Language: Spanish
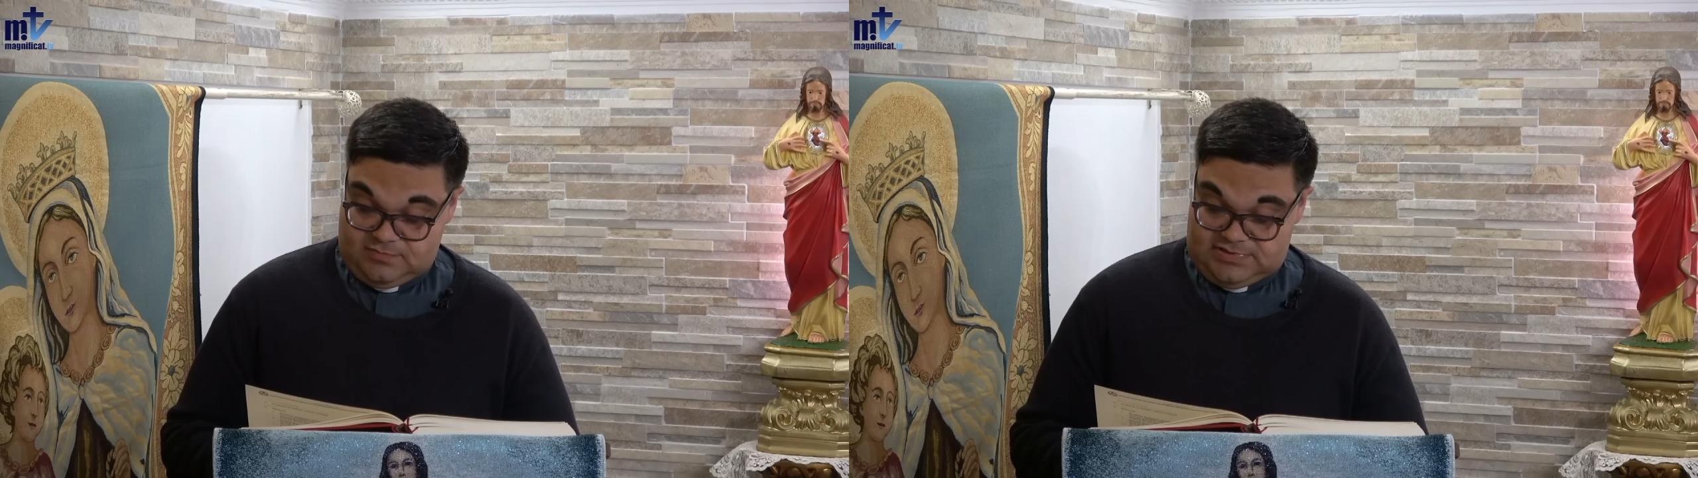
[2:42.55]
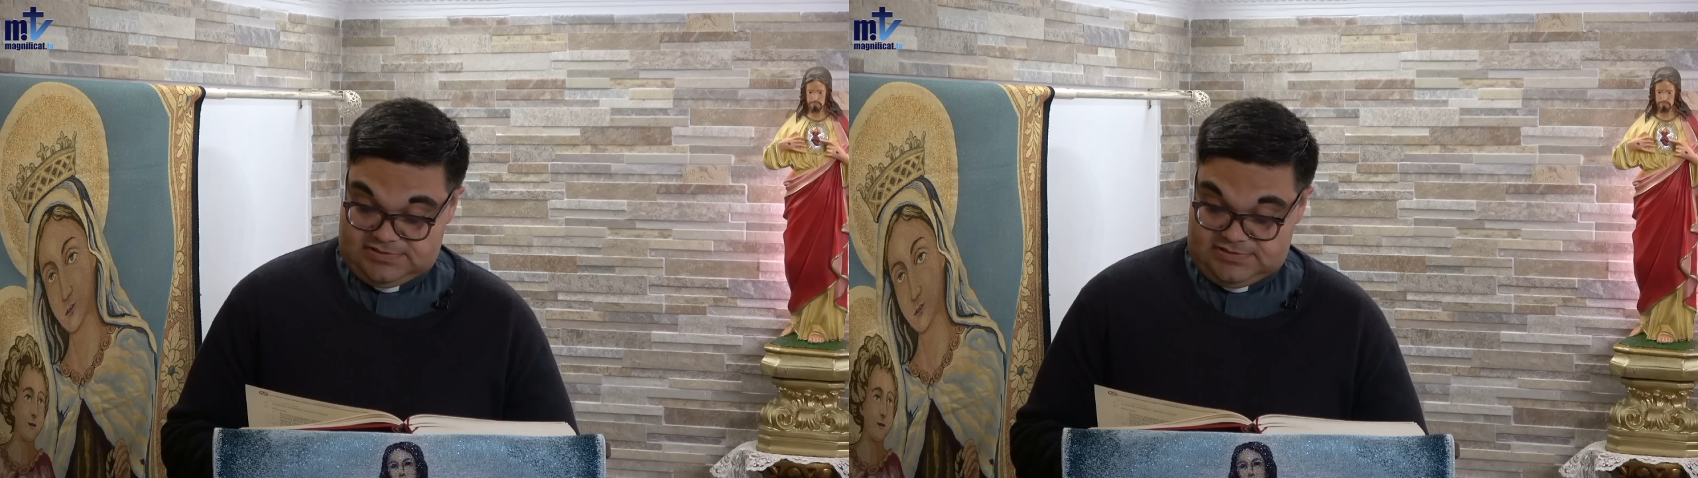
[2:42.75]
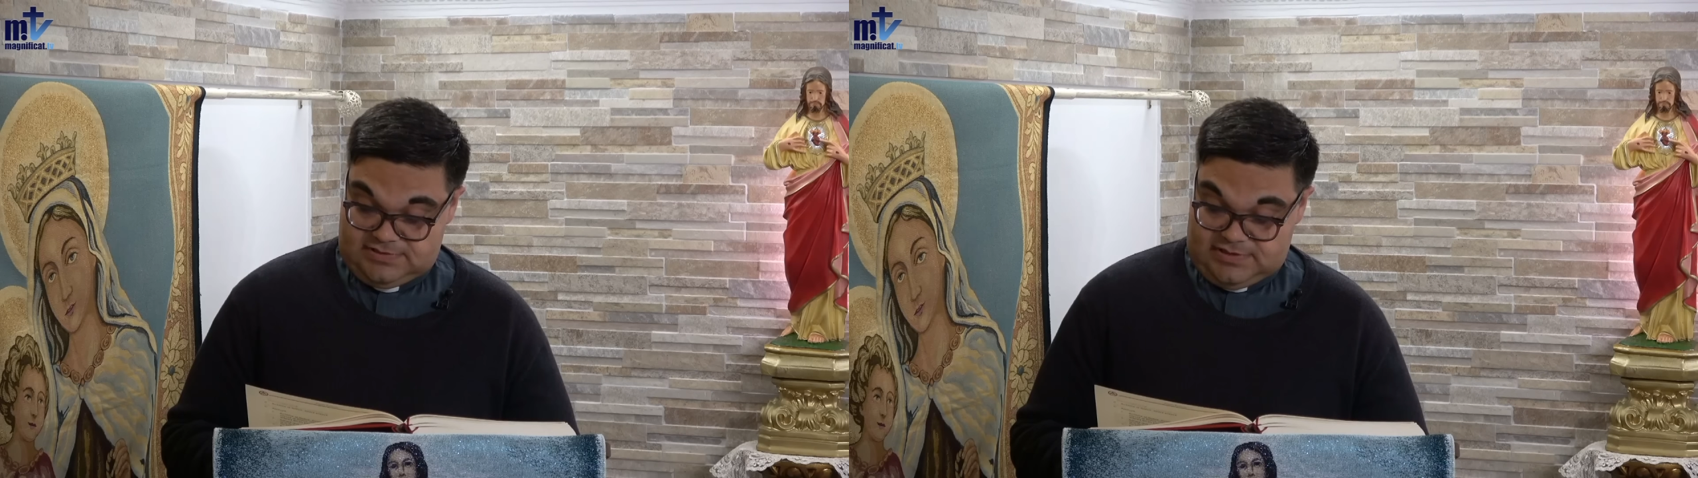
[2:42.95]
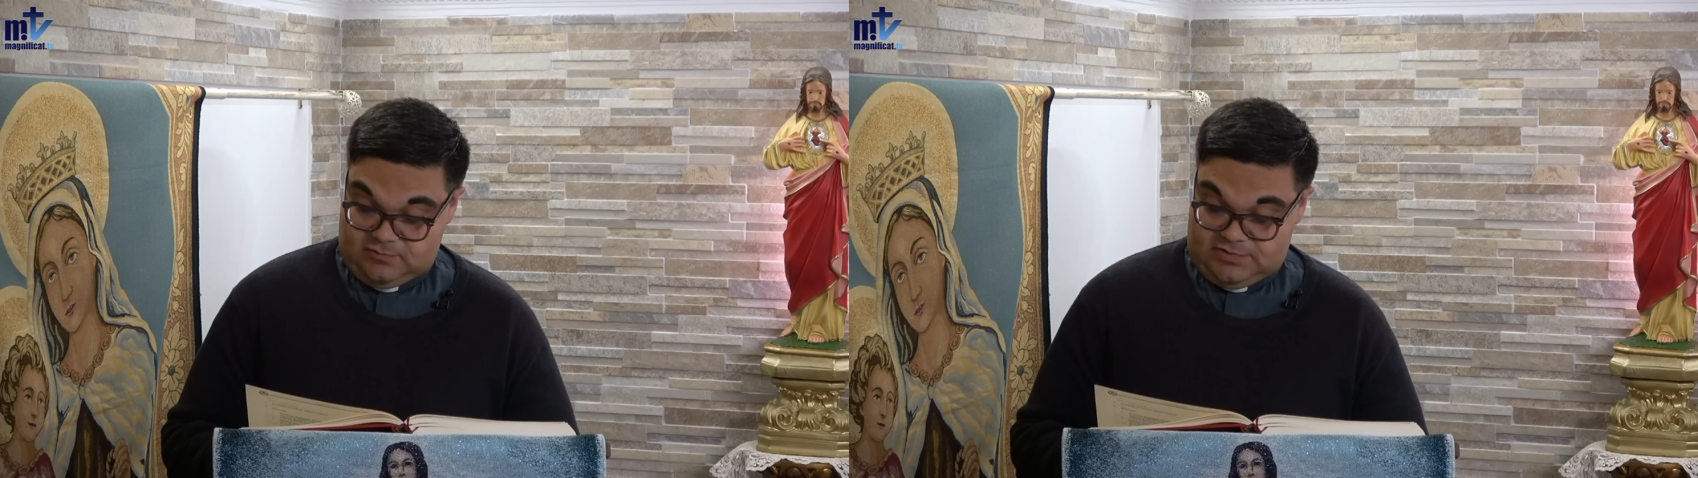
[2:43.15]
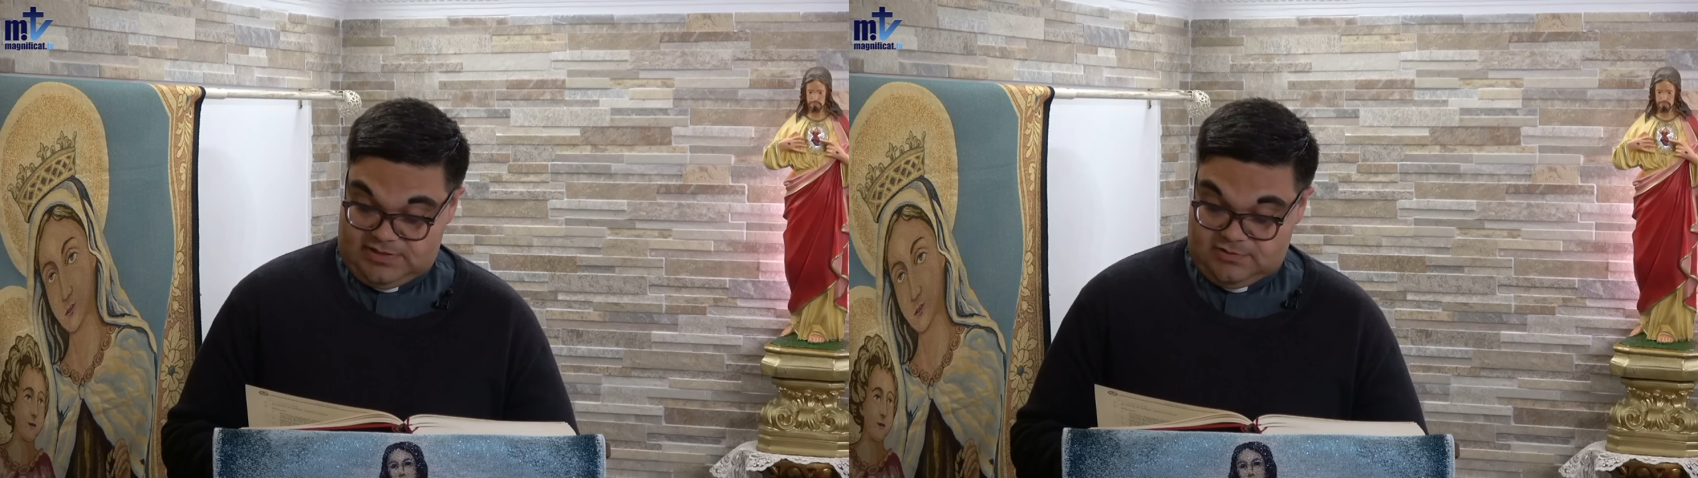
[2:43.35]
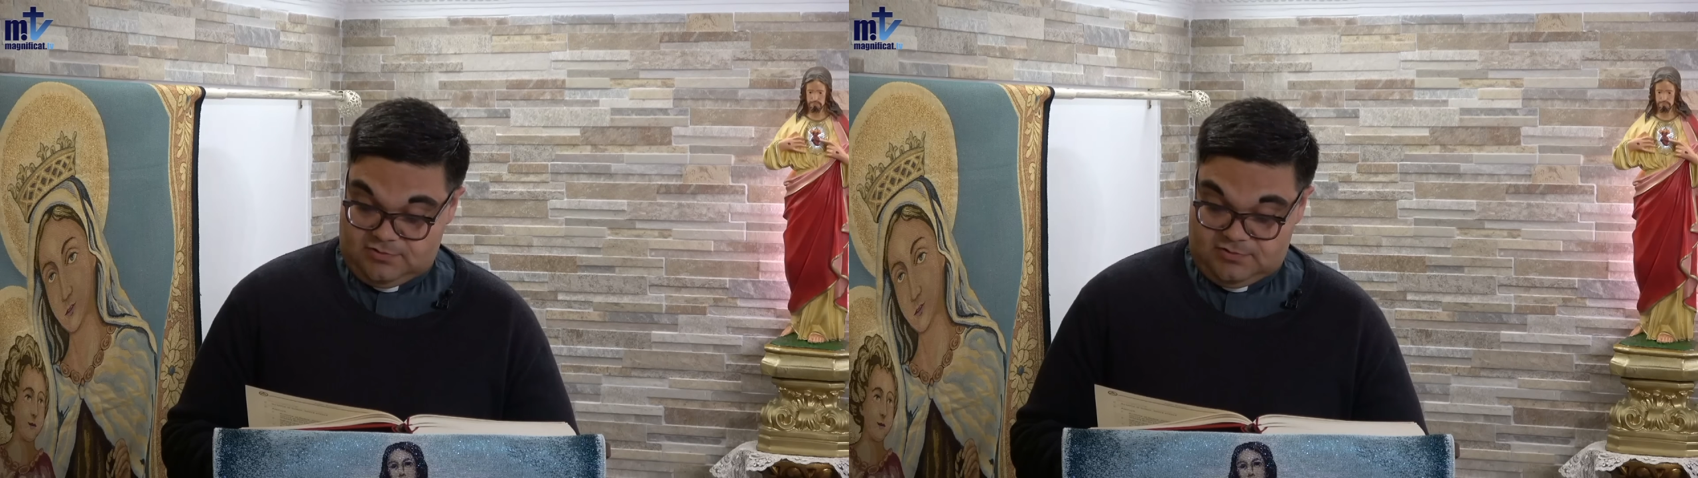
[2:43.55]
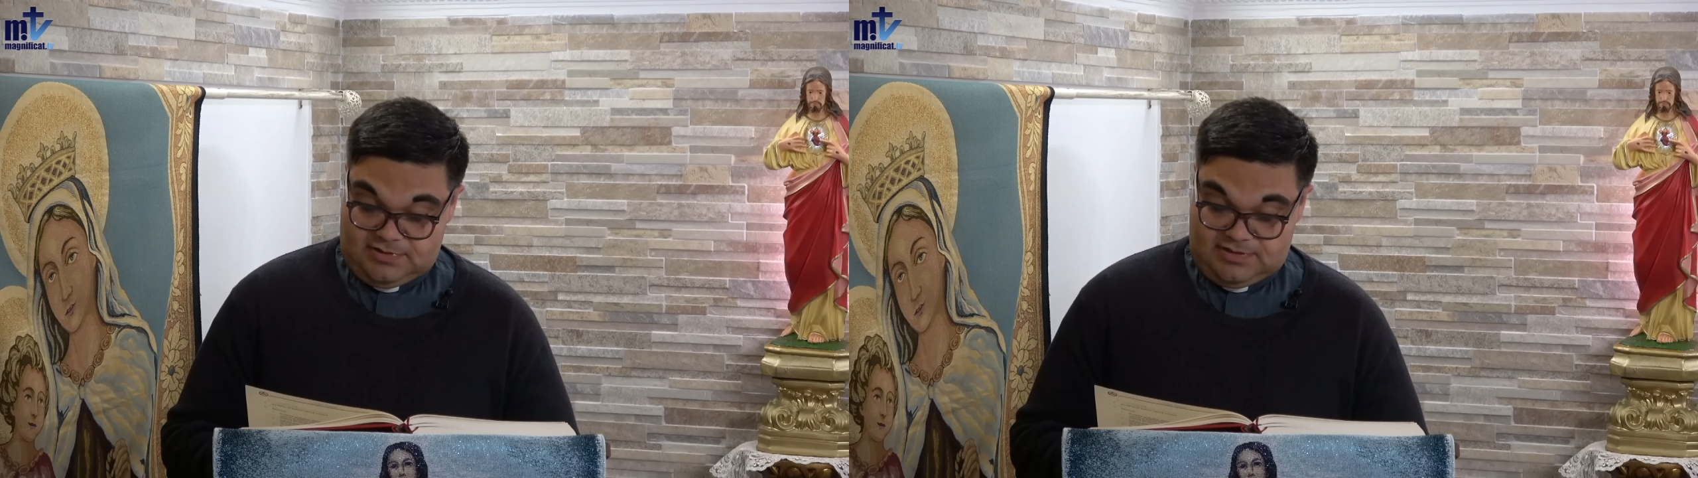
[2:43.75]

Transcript: Misia a un lado